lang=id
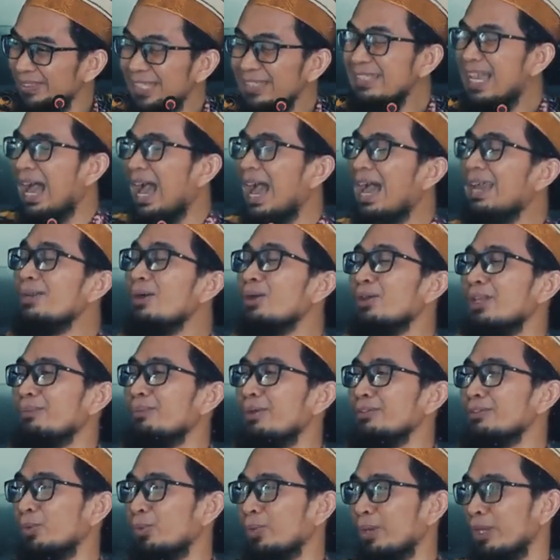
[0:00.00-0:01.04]
Kan ada orang
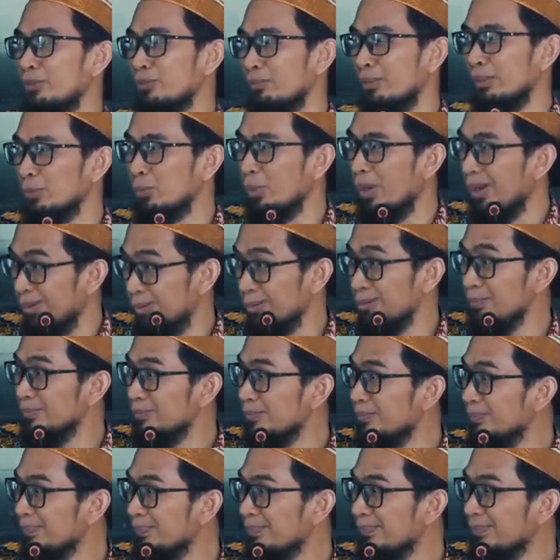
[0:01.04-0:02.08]
baca Quran cuma dua huruf.
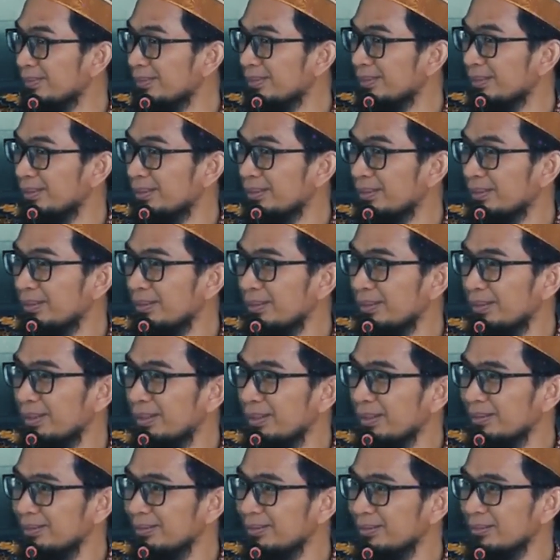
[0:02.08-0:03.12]
Ya.
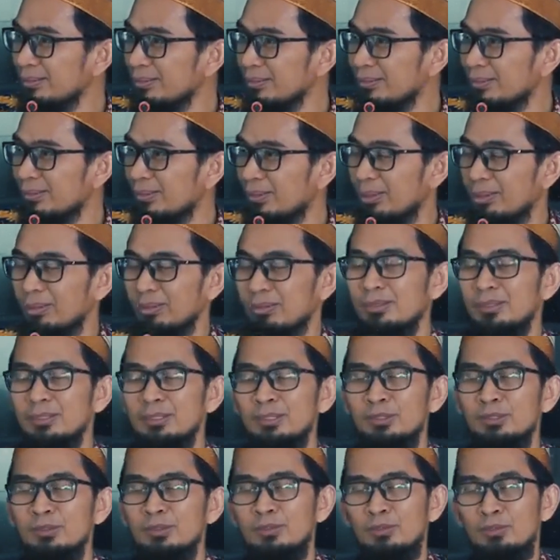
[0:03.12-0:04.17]
Oh,
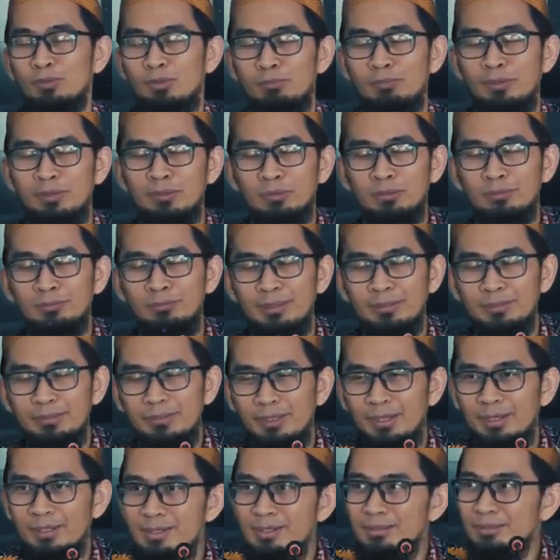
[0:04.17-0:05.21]

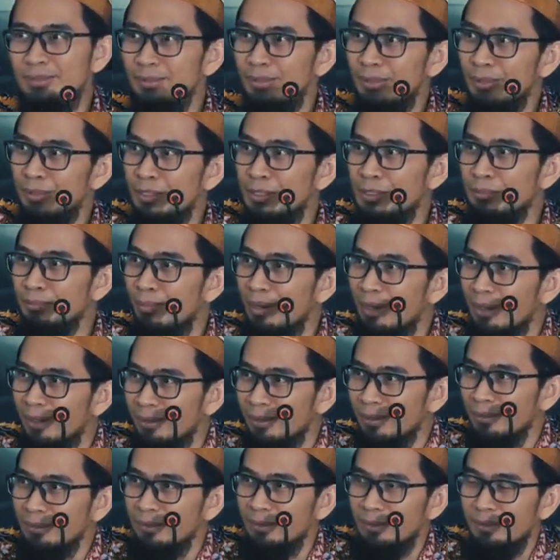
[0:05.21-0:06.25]
roman-romannya ini salah lima
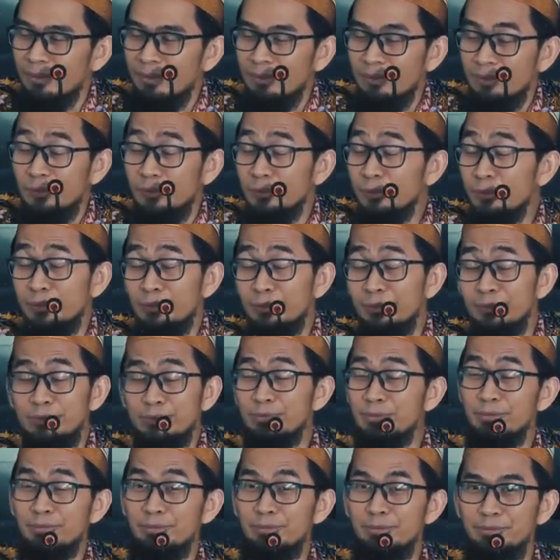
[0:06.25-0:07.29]
hari ini.
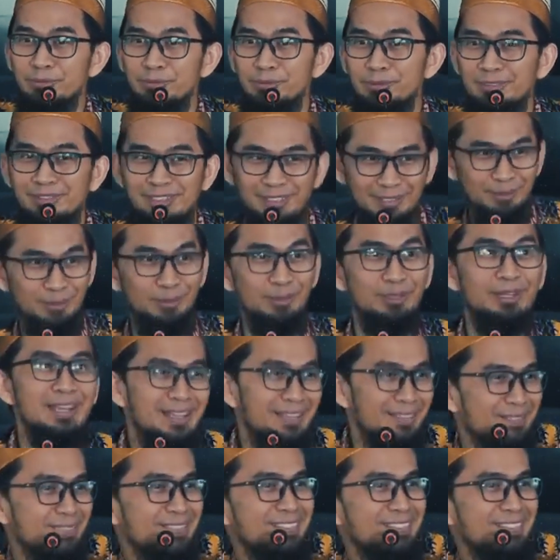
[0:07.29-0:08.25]
Nun, nah dulu deh.